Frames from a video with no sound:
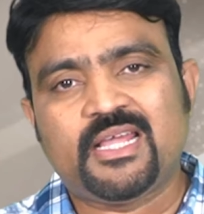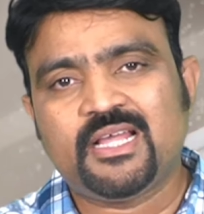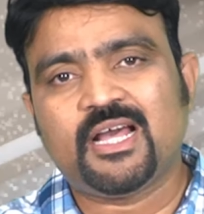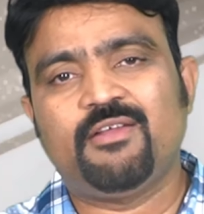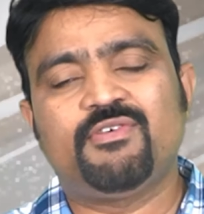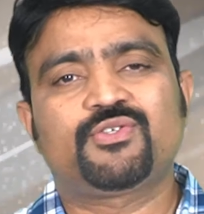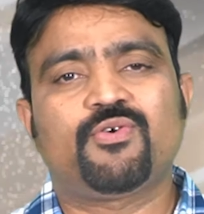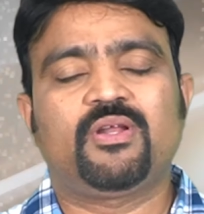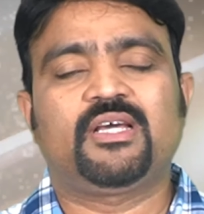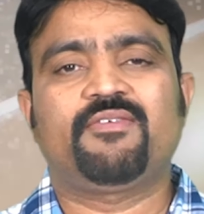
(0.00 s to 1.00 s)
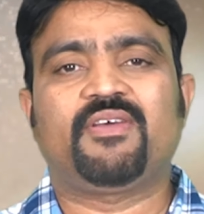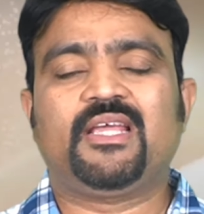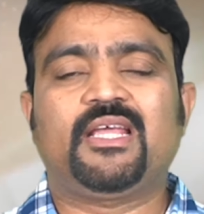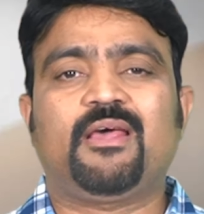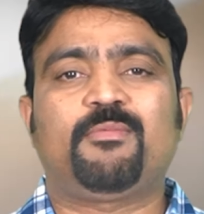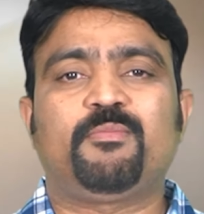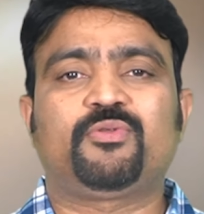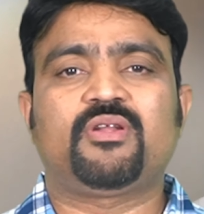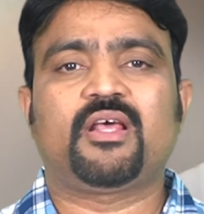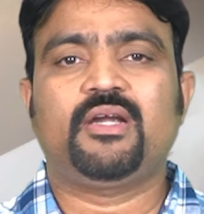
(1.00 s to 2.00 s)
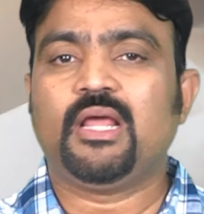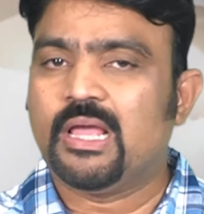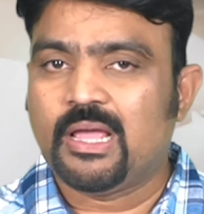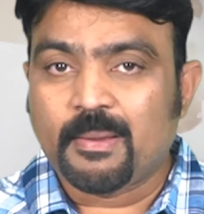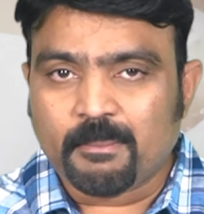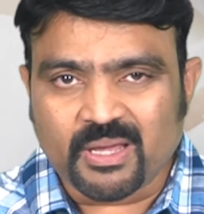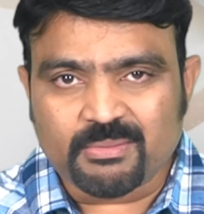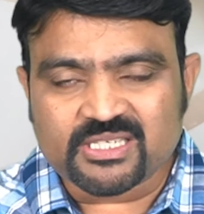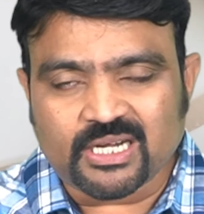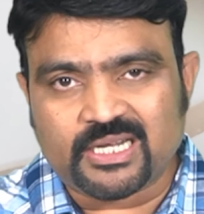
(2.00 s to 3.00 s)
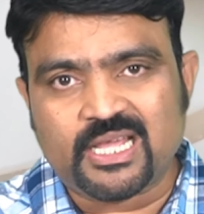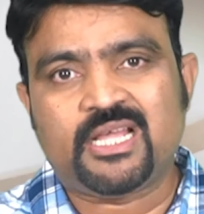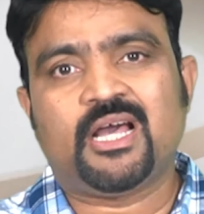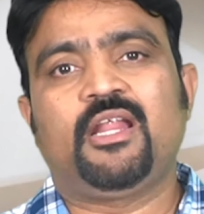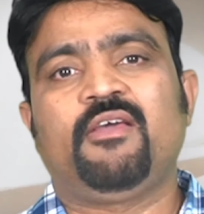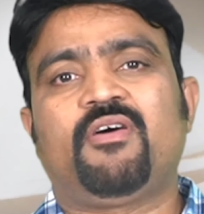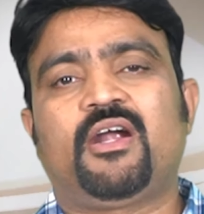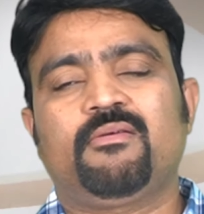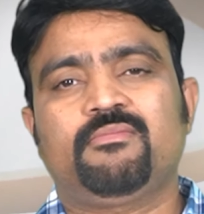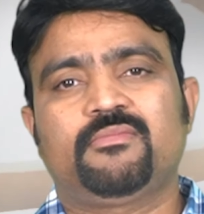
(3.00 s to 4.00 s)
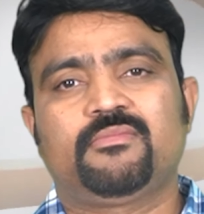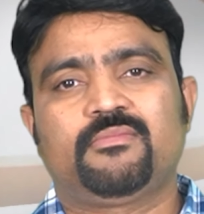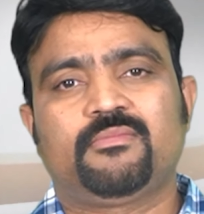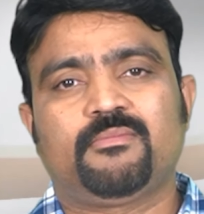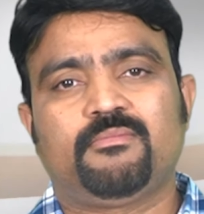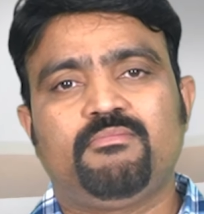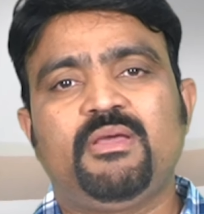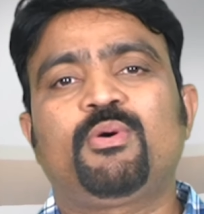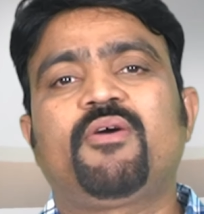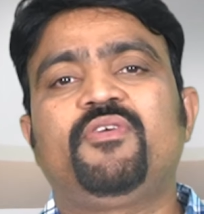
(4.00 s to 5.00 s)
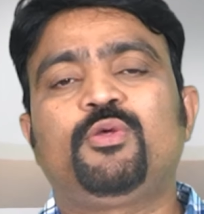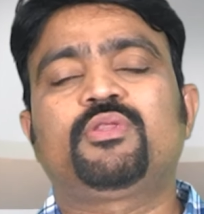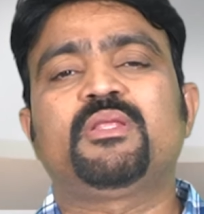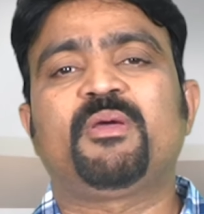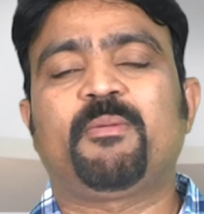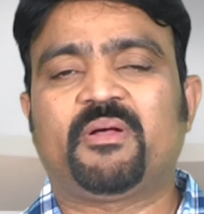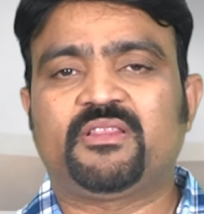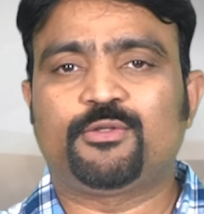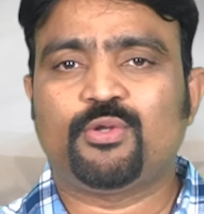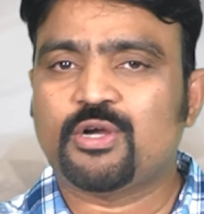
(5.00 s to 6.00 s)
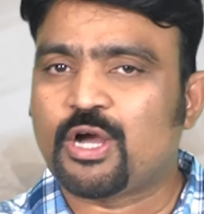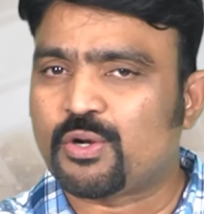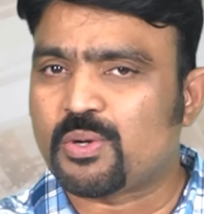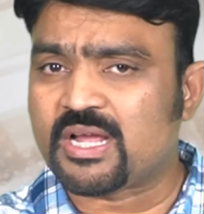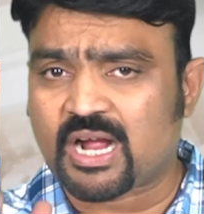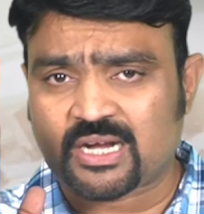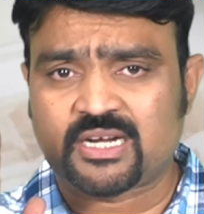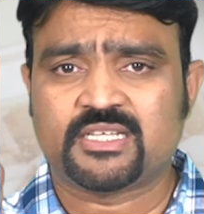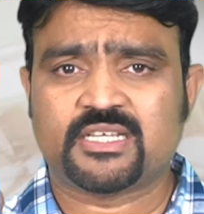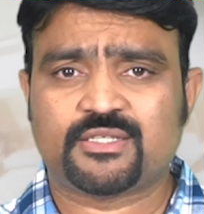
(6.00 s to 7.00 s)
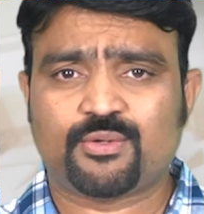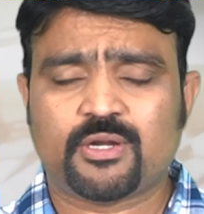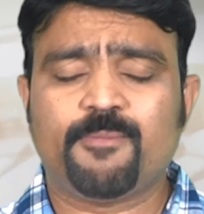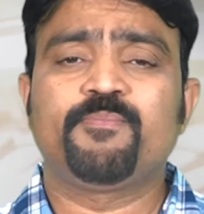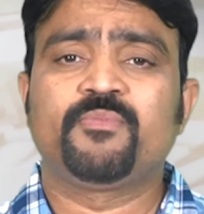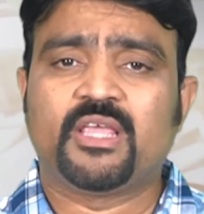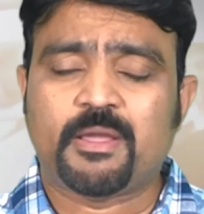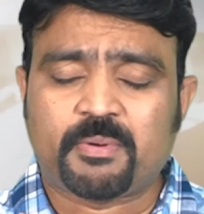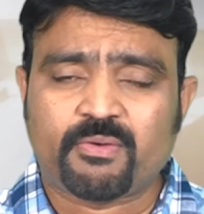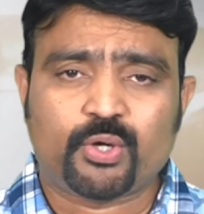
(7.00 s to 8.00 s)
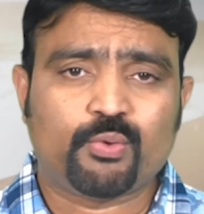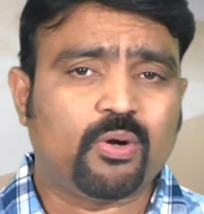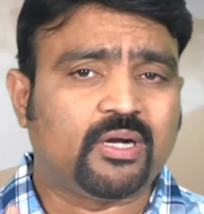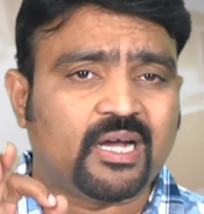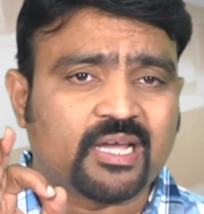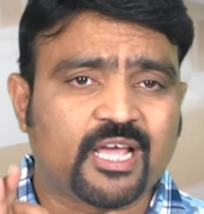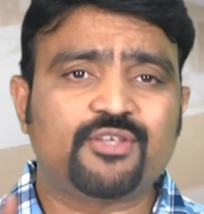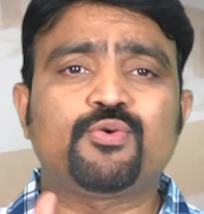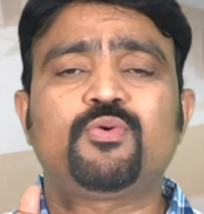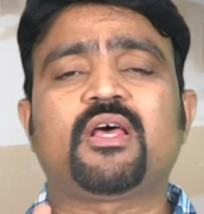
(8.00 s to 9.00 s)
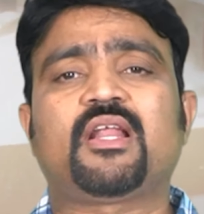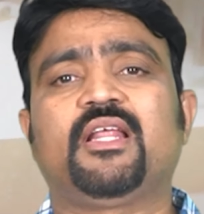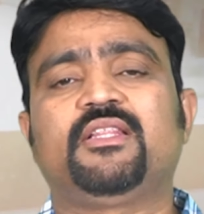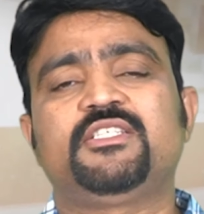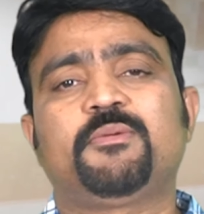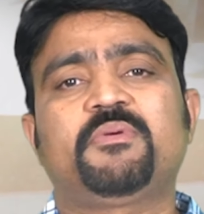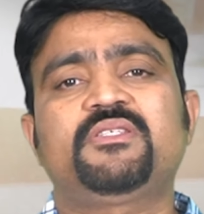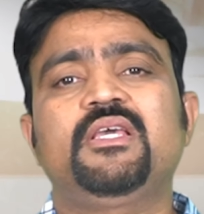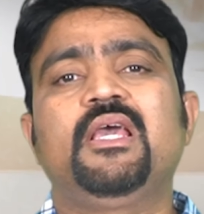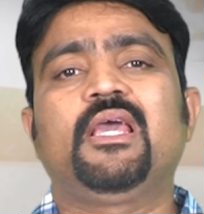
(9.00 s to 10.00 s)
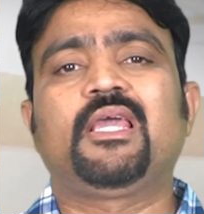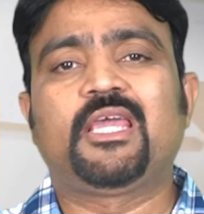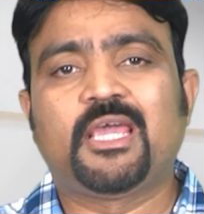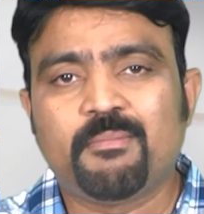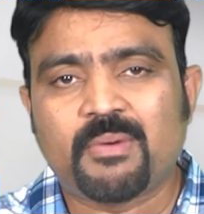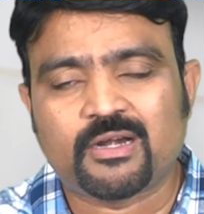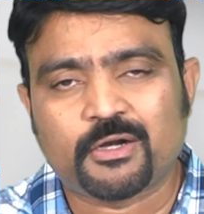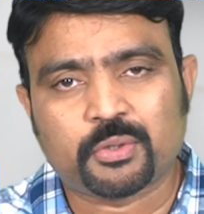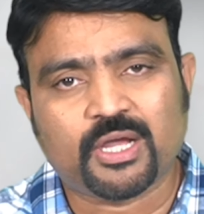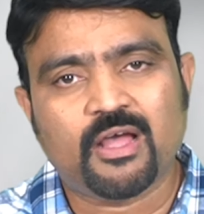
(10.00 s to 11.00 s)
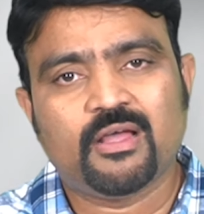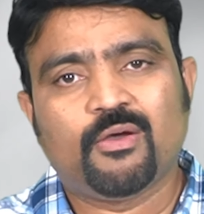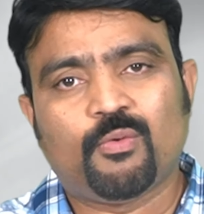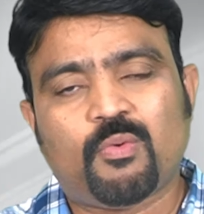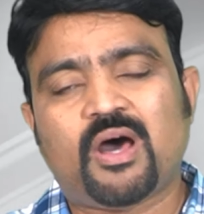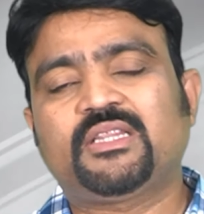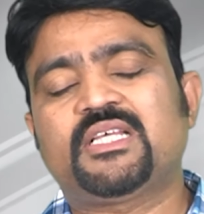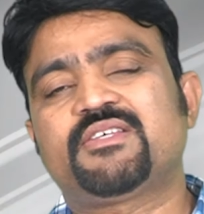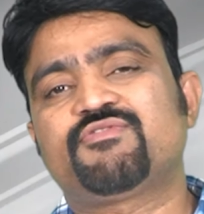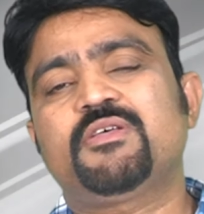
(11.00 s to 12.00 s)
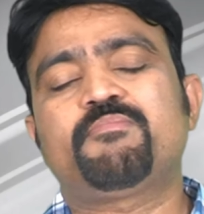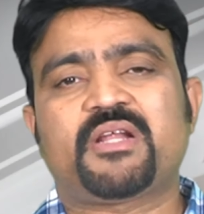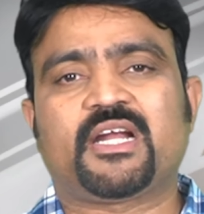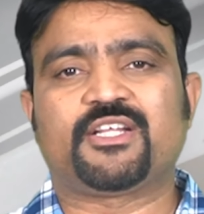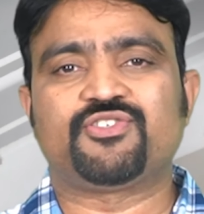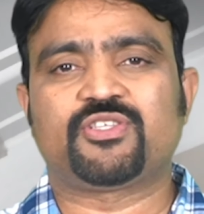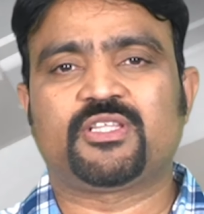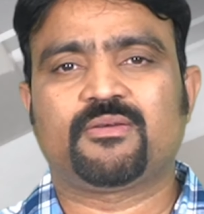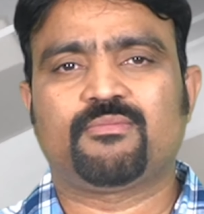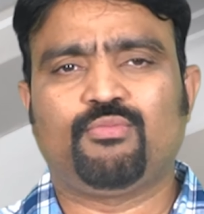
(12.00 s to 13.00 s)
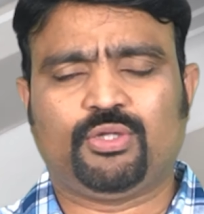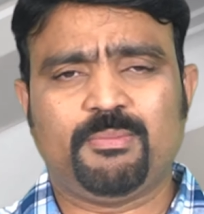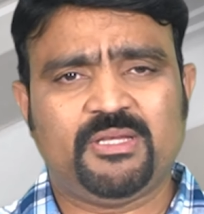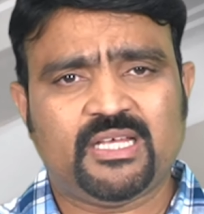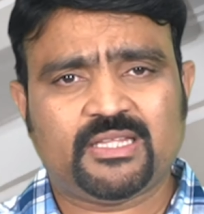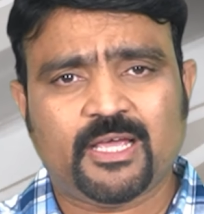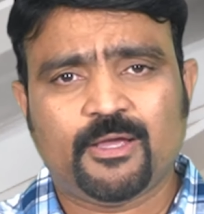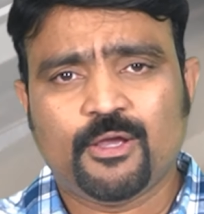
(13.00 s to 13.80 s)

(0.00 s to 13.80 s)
టీకాలు వేసుకోవాలి కదా వెనక్కి ఎలా పంపుతున్నారంటే మేము అసలు టీకాలే వాడం మేము ఒక వినూత్నమైన పద్ధతిలో కరోనా కట్టడి చేస్తుంటాం ఇప్పటి వరకు ఒక్క కేసు కూడా రాలేదని చెప్పేసి కిమ్ అన్నట్టుగా వార్తా సంస్థ ప్రకటించింది మొత్తం మీద అయితే